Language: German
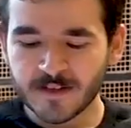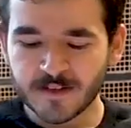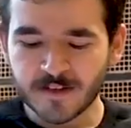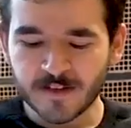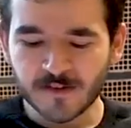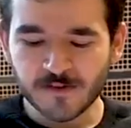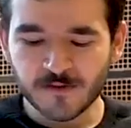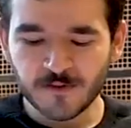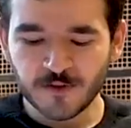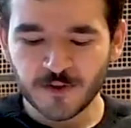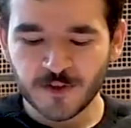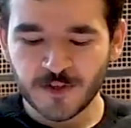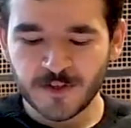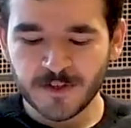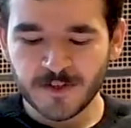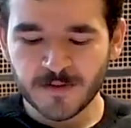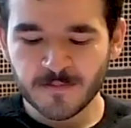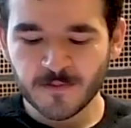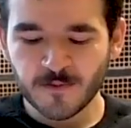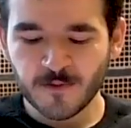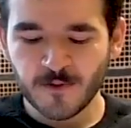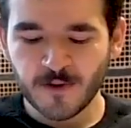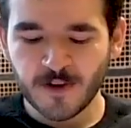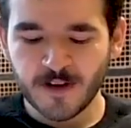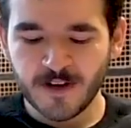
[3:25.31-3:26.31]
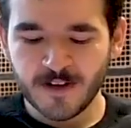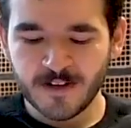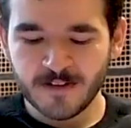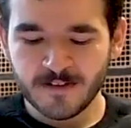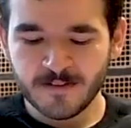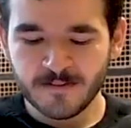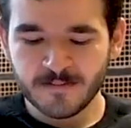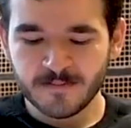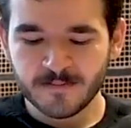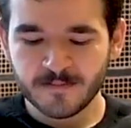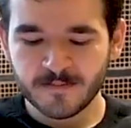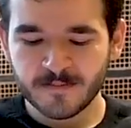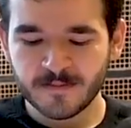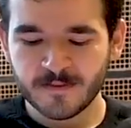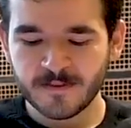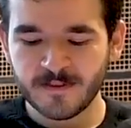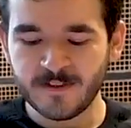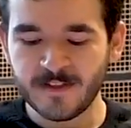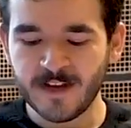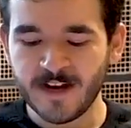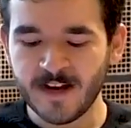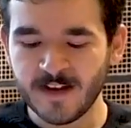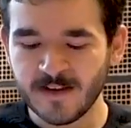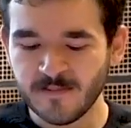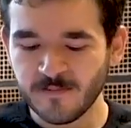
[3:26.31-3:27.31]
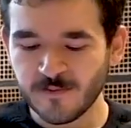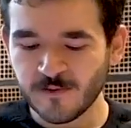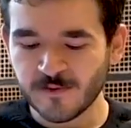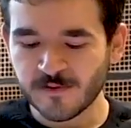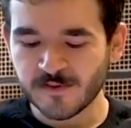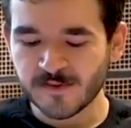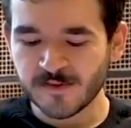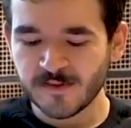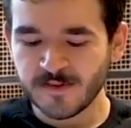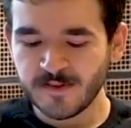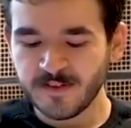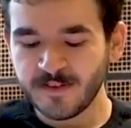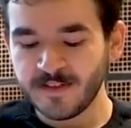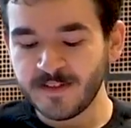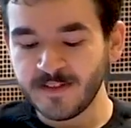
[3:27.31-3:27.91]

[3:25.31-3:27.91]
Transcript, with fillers: Dazu steht im Koran, die Almosen,